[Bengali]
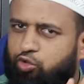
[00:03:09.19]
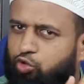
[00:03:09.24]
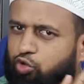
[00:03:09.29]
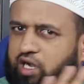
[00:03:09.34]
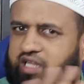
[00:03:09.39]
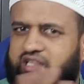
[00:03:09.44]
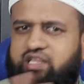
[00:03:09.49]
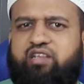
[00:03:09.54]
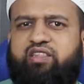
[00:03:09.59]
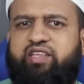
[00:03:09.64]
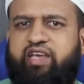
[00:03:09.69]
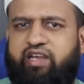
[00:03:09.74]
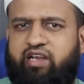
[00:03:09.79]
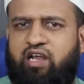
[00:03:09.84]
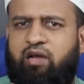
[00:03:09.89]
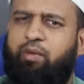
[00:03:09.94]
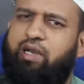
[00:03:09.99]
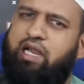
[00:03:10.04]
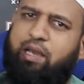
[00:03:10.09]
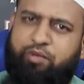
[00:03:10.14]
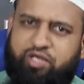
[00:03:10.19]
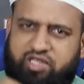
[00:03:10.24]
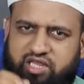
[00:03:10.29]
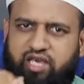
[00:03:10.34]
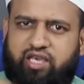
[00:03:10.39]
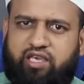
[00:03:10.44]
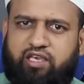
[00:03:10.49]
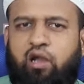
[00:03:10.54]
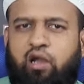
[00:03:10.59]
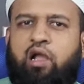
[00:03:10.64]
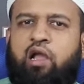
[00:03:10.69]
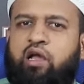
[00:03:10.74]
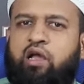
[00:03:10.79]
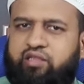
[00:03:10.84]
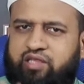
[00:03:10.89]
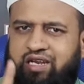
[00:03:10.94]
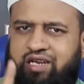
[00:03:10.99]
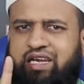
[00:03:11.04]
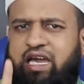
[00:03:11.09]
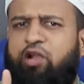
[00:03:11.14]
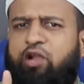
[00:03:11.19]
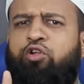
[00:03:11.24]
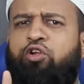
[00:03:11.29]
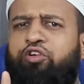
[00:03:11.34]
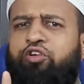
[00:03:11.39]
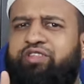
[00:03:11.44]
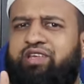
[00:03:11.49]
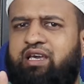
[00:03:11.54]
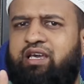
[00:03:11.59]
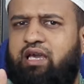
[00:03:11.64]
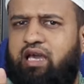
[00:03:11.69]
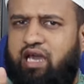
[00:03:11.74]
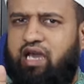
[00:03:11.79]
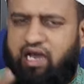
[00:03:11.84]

দোকানদার দেয় না বাট আমি দেই তার কারণ হলো যে